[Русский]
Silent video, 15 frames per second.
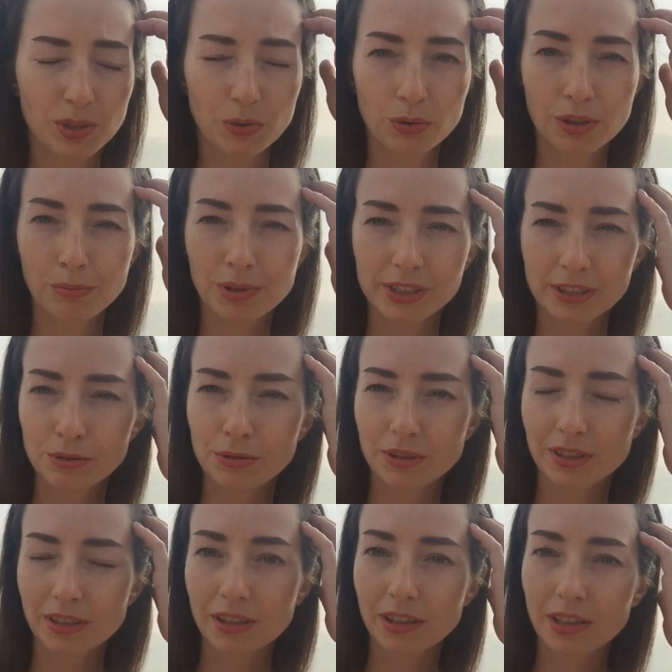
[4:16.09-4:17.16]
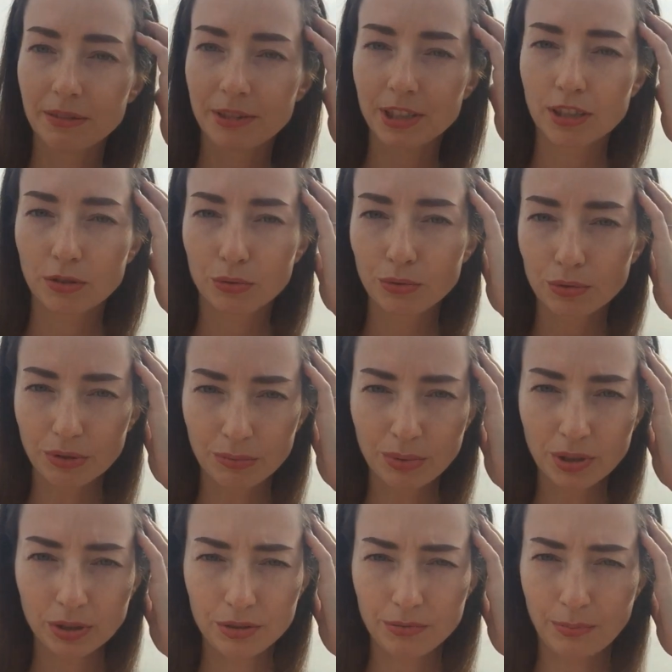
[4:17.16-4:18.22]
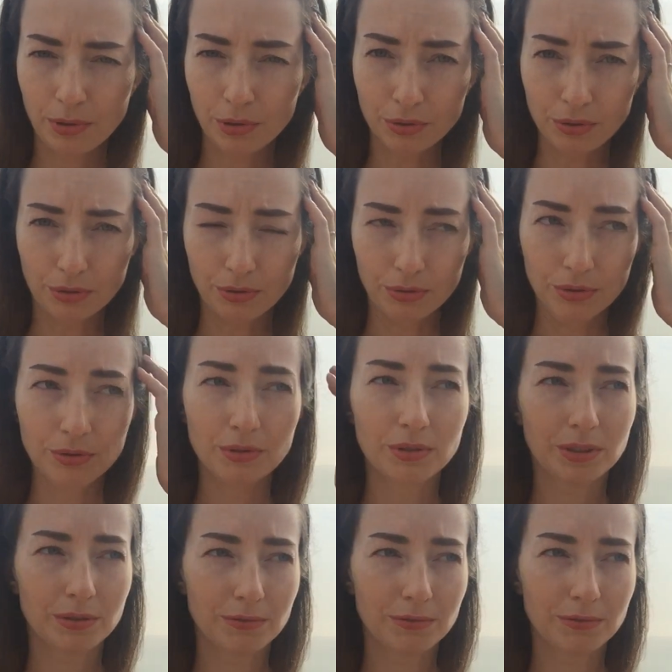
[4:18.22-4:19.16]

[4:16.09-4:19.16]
Он образует на голове какую-то белую пленку.